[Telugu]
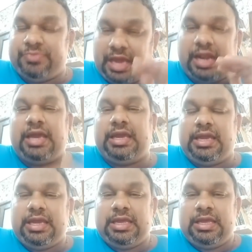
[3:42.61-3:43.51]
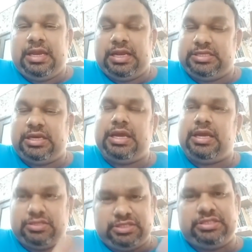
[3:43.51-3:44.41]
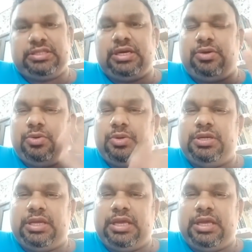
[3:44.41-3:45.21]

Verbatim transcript: అలాగే నిజంగా సీత దగ్గర ఉండుంటే